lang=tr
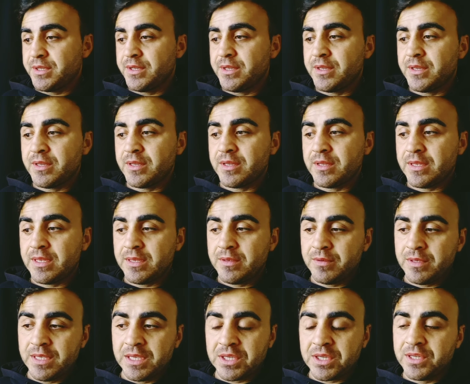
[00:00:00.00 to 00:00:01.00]
e,
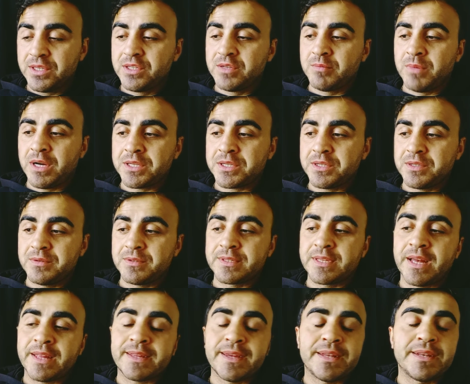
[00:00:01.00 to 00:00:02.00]
İkinci maç
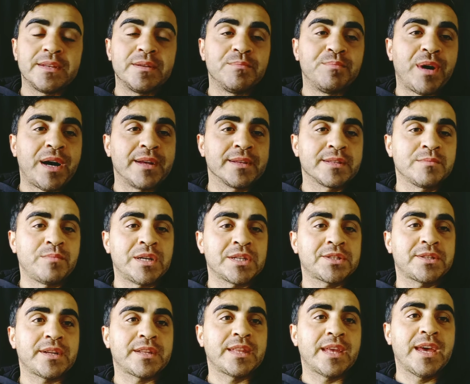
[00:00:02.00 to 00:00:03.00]
zaten bazı
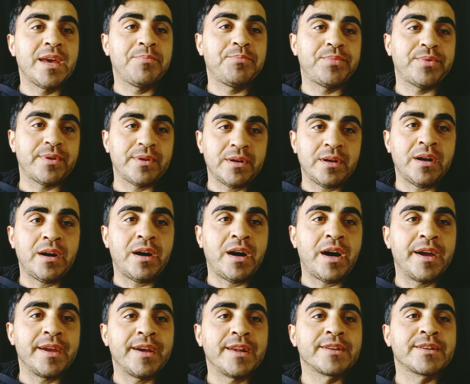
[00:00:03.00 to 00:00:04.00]
maçlarda hep
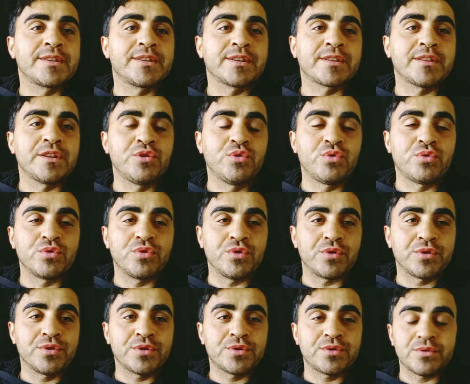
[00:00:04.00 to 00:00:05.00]
hayal kırıklığına
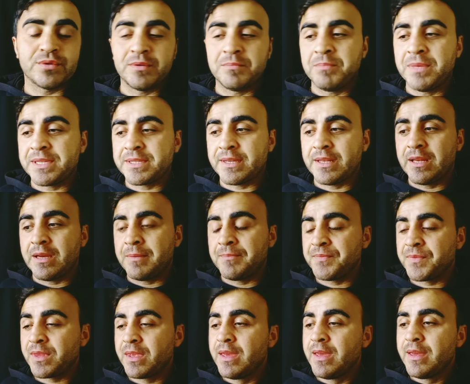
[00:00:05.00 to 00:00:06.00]
uğruyoruz.
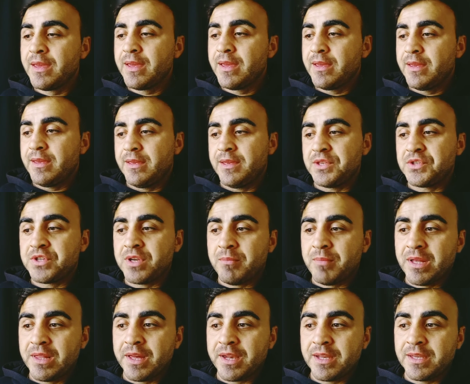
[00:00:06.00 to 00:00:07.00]
Mesela e,
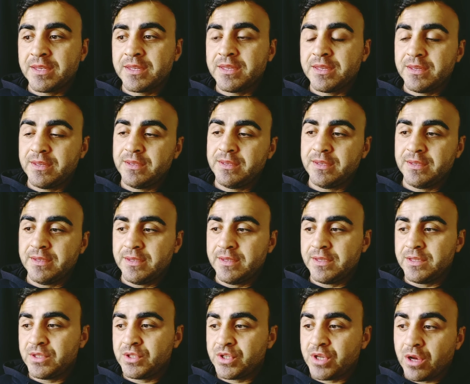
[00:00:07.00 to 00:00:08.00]
Jamal Herring
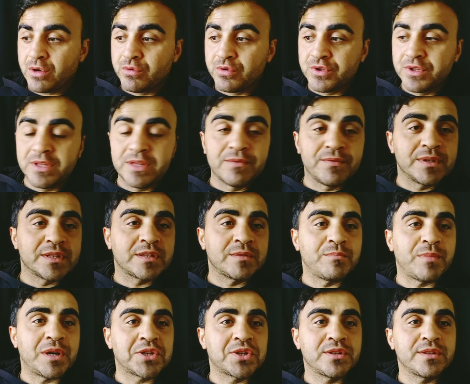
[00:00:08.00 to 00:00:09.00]
e, Shakur Stevenson
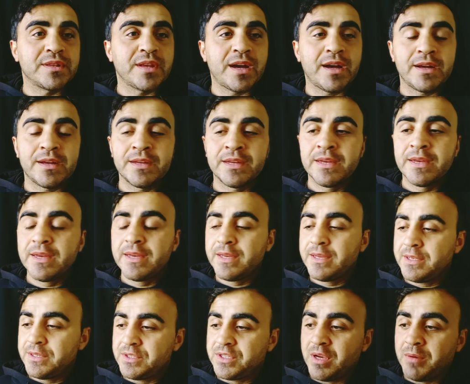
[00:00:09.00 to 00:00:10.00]
maçında
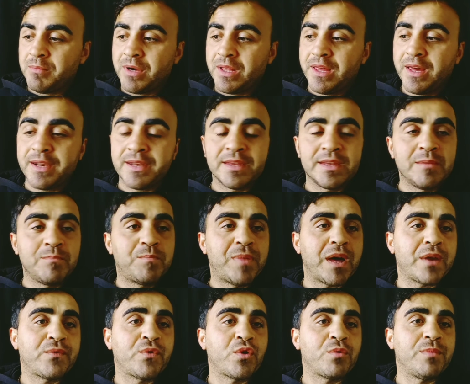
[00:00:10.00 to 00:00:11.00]
Jamal Herring'in
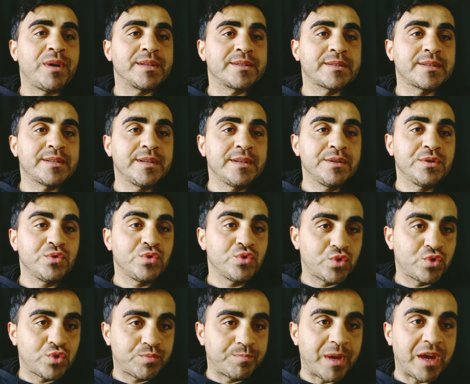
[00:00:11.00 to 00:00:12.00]
performansının
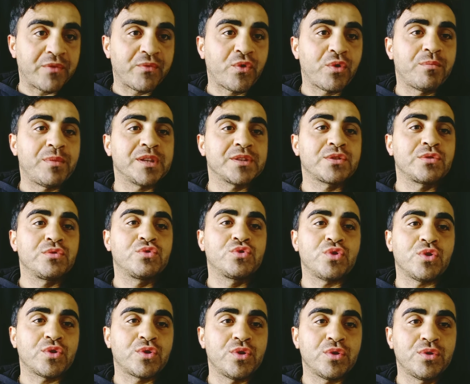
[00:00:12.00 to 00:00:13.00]
performansını
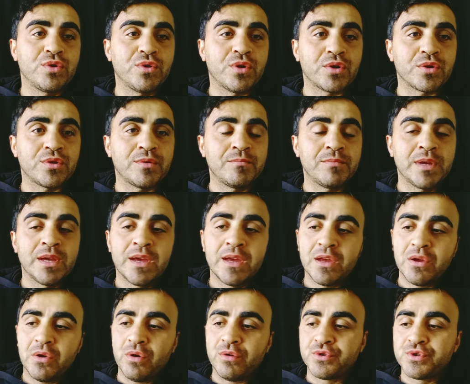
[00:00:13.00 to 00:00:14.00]
çok kötü gördüm.
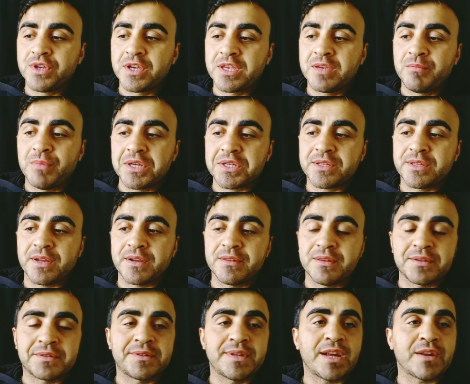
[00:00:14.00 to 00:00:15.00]
Önceki
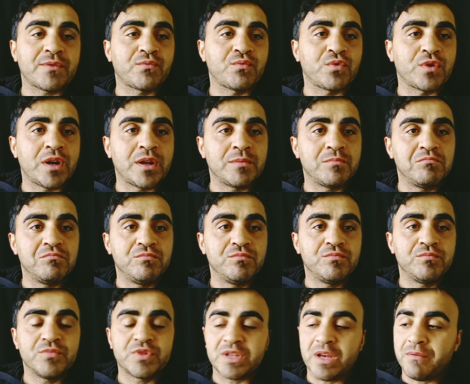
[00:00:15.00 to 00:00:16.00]
maçlarında sert vuran,
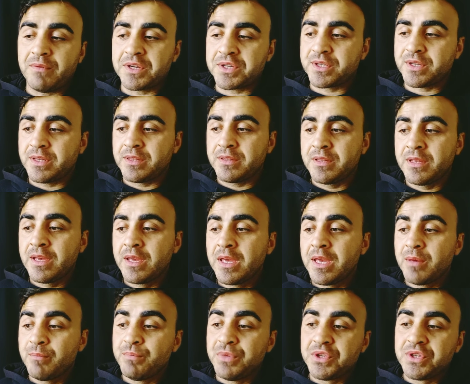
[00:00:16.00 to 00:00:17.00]
savaşan
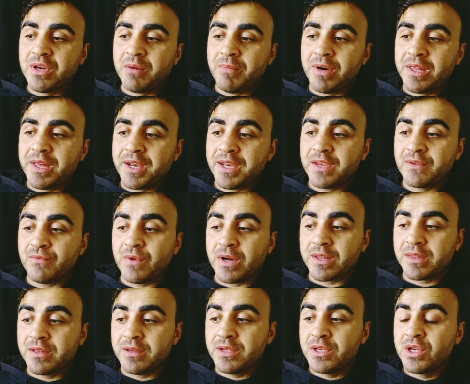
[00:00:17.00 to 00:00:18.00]
bir Jamal Herring
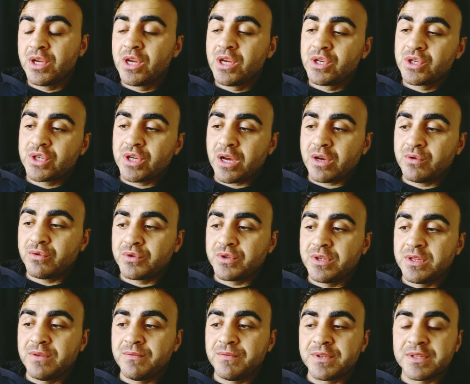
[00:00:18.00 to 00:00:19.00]
vardı. Shakur
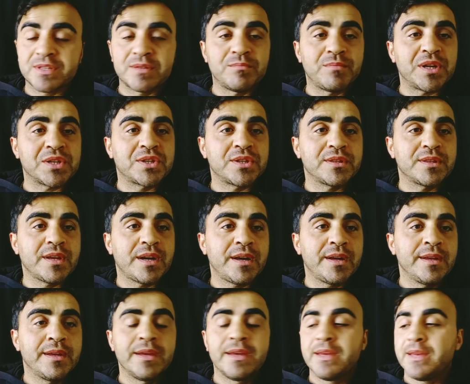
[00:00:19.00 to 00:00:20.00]
Stevenson
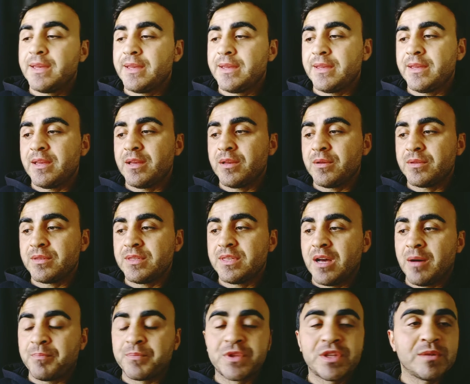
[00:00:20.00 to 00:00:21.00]
maçında e,
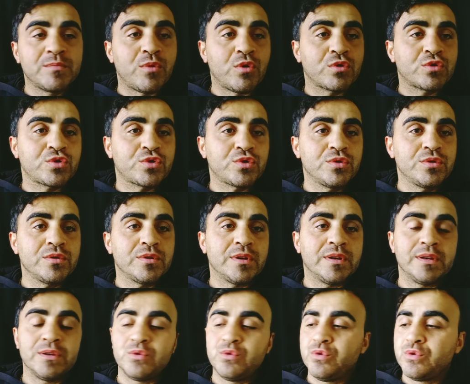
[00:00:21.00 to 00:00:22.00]
yaptığı boksun
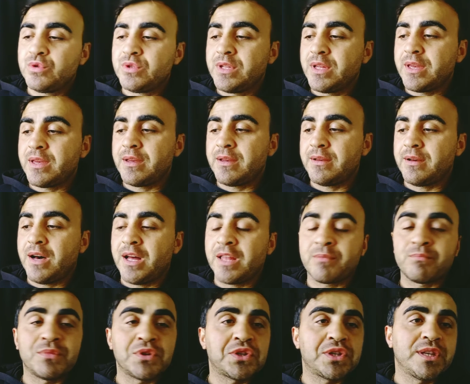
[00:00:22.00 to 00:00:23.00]

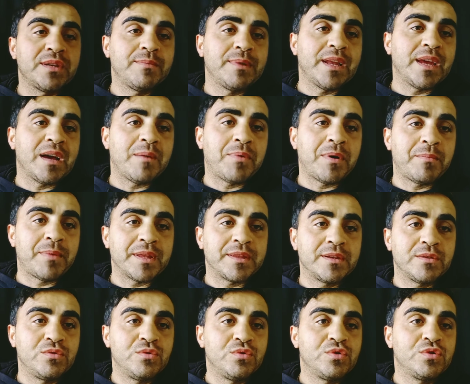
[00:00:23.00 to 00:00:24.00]
%60'ını e, bile
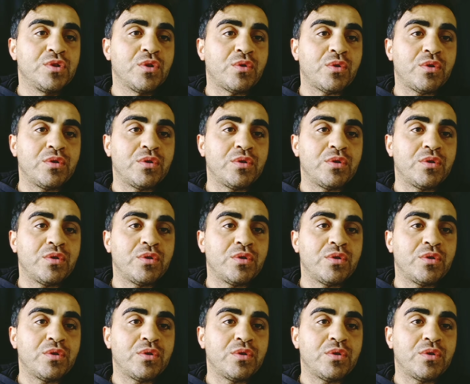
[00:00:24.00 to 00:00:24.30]
yapamadı. %40'larda